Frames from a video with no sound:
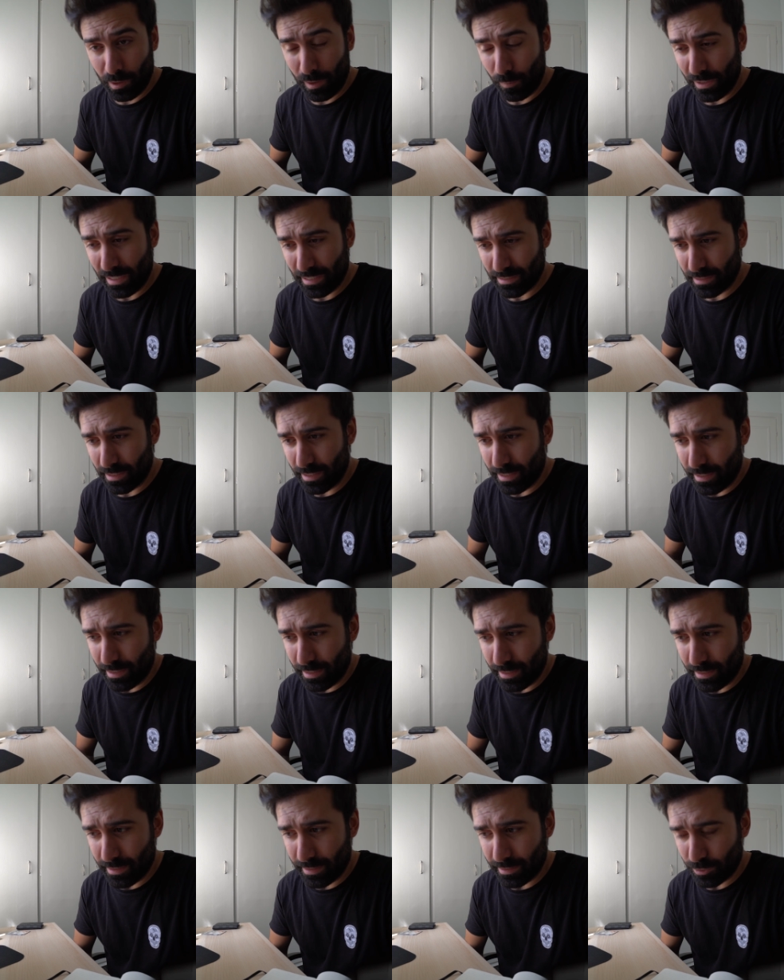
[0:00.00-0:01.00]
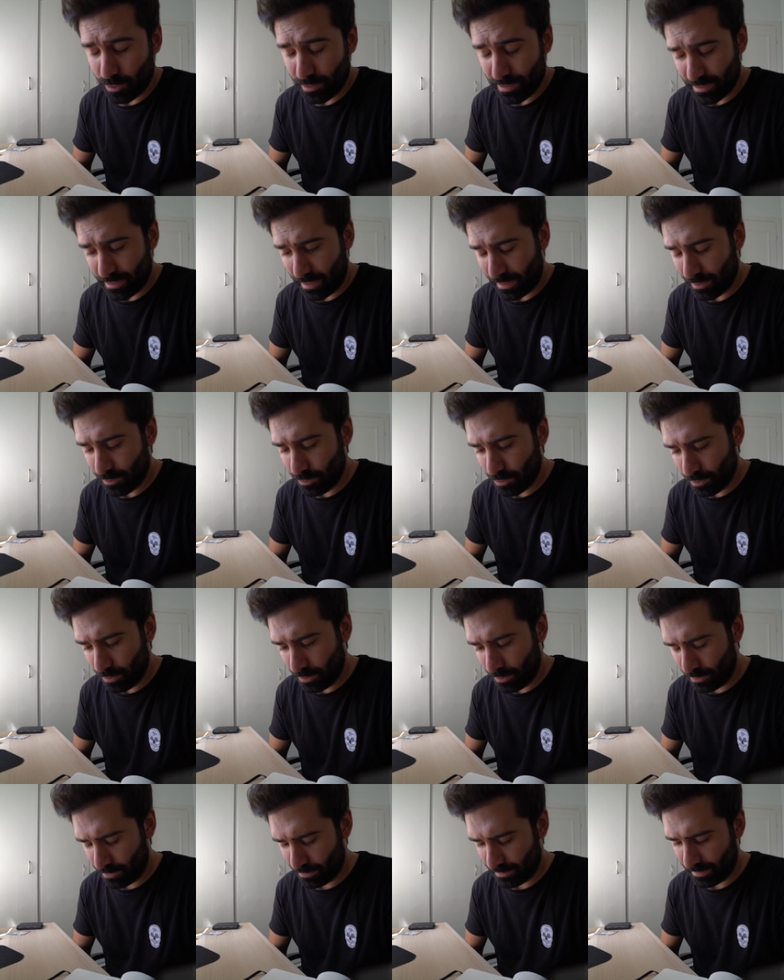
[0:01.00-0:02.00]
hola, buenas. Eh, soy el
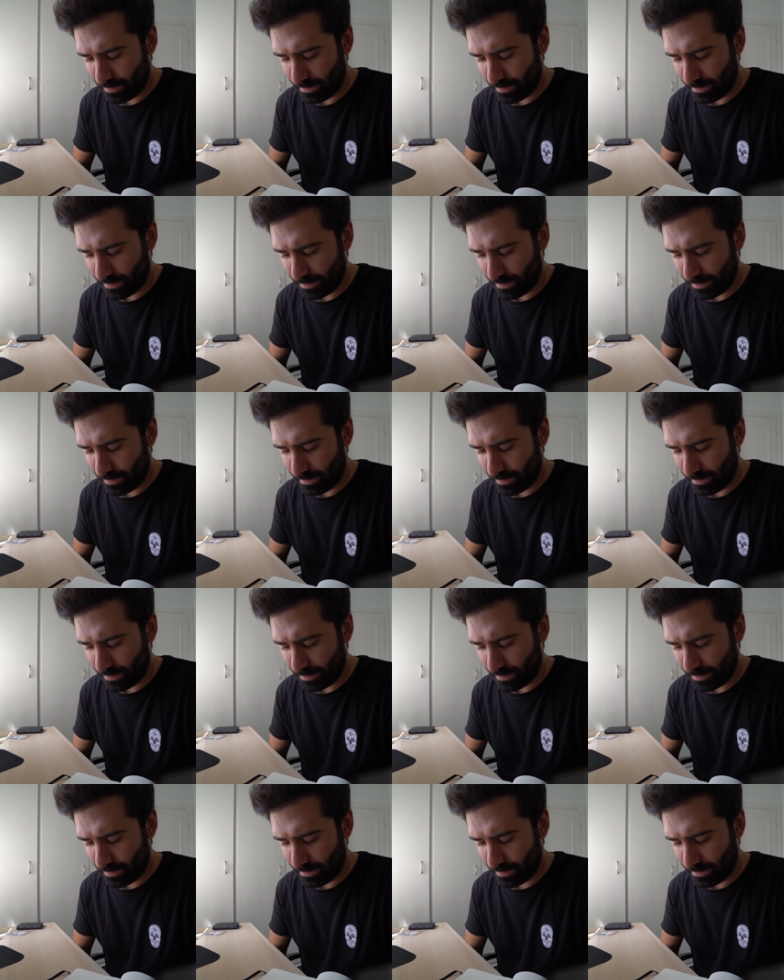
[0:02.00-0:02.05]
sargento